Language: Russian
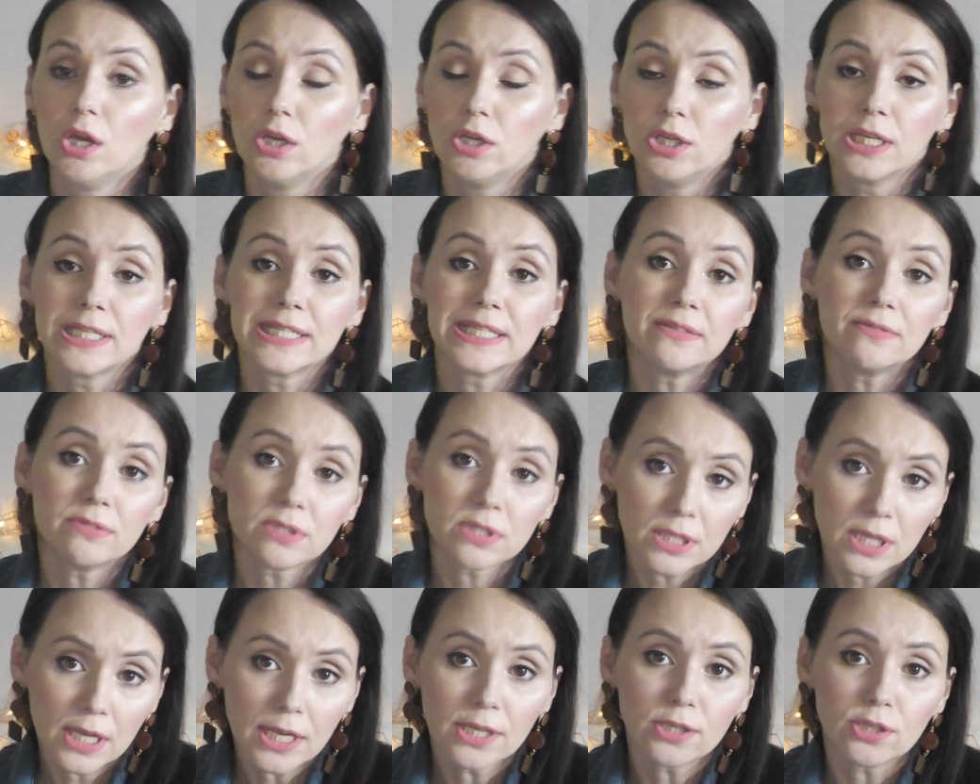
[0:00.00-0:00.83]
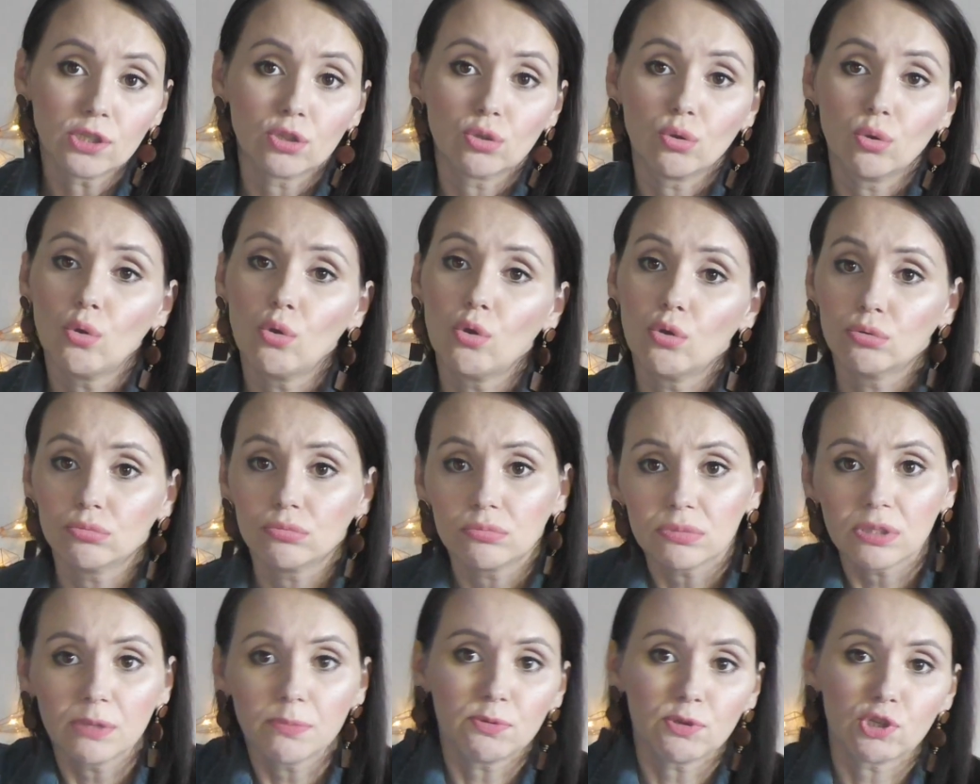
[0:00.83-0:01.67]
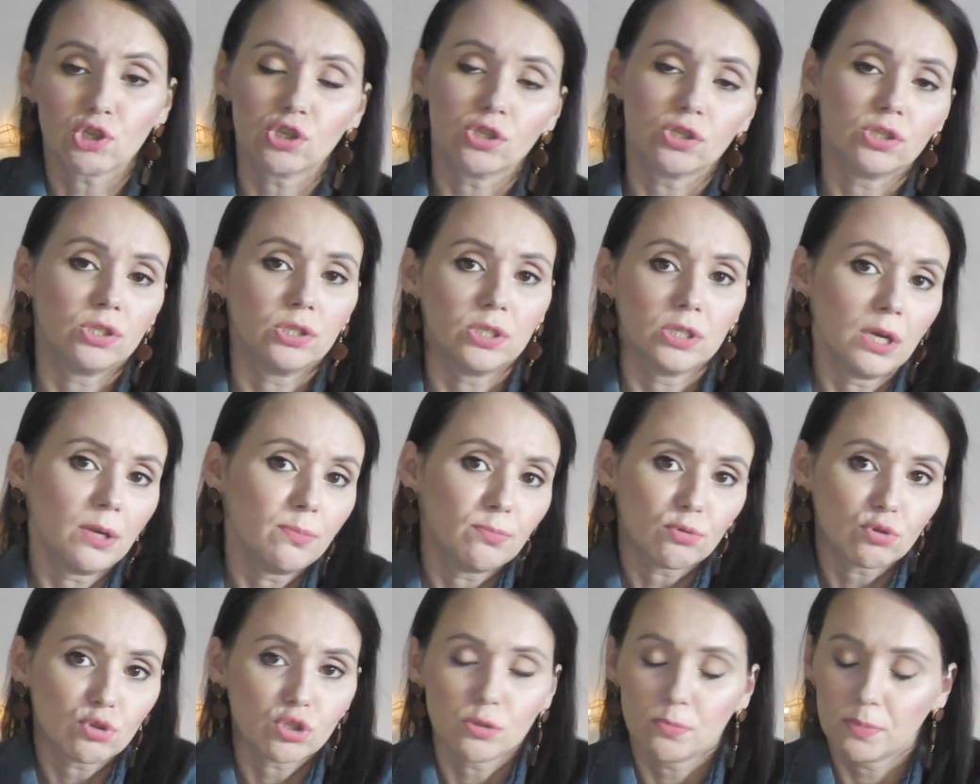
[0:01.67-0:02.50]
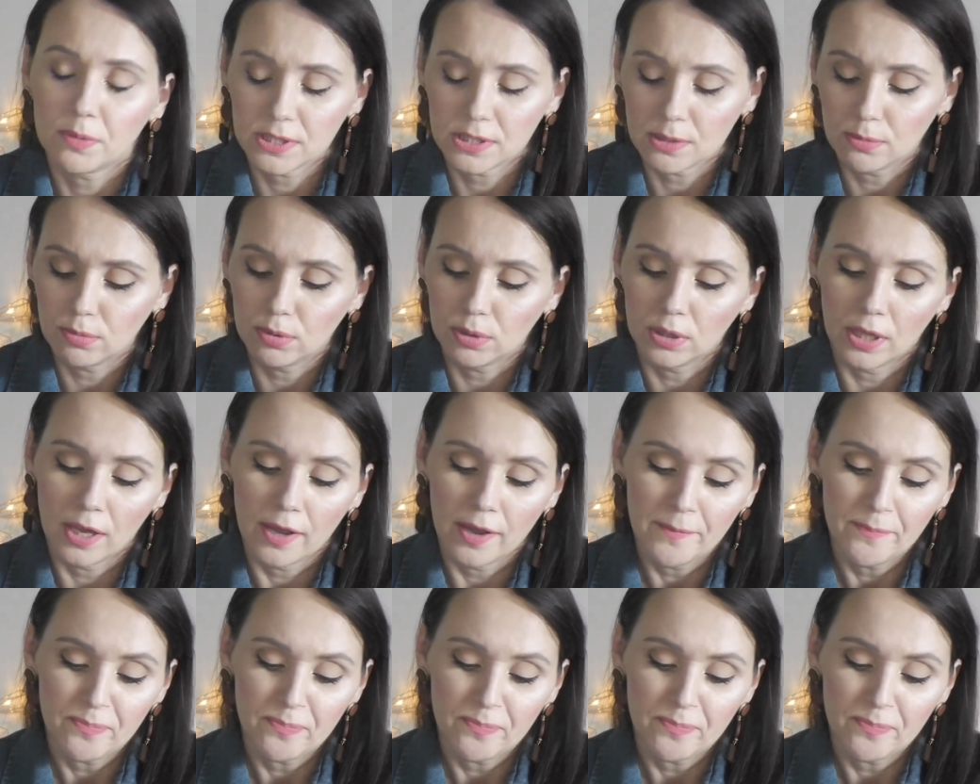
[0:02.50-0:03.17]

Если вы знаете, то напишите, я просто позабыла.